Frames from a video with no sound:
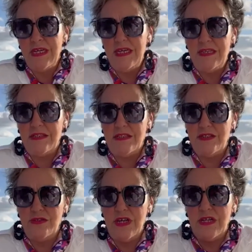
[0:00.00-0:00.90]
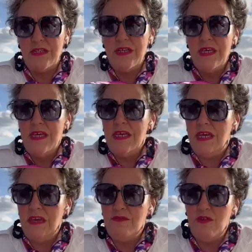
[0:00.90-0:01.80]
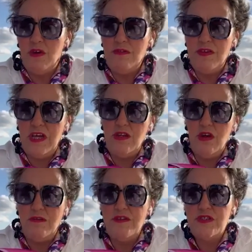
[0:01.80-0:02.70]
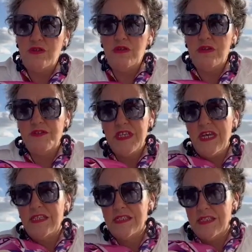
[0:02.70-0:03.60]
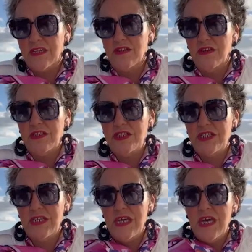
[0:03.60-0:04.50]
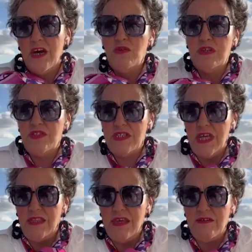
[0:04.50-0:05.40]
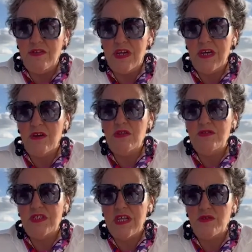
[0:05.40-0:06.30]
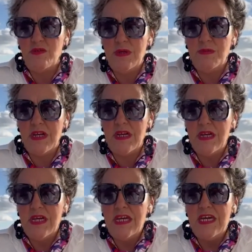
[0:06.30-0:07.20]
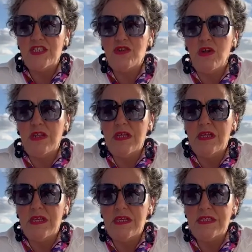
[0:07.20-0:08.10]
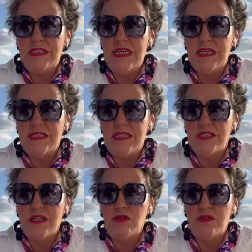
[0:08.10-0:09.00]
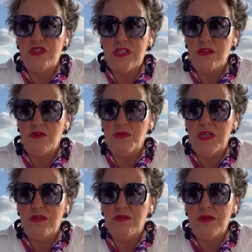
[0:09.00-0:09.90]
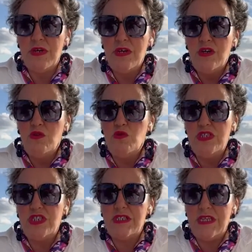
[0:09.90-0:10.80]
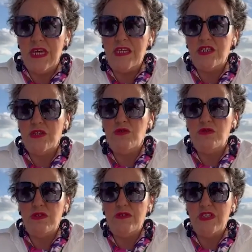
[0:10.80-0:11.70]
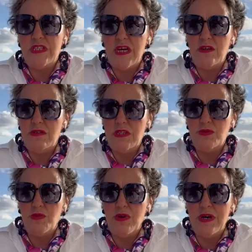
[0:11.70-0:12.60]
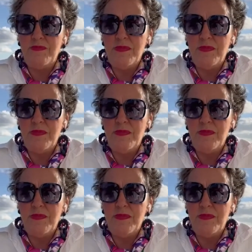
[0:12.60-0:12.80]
internacional e que envolve a Nova School of Science and Technology, a Universidade de Évora, a Universidade de Coimbra, a Escola de Ciências da Universidade de Berlim, o ISCTE, Instituto Universitário de Lisboa,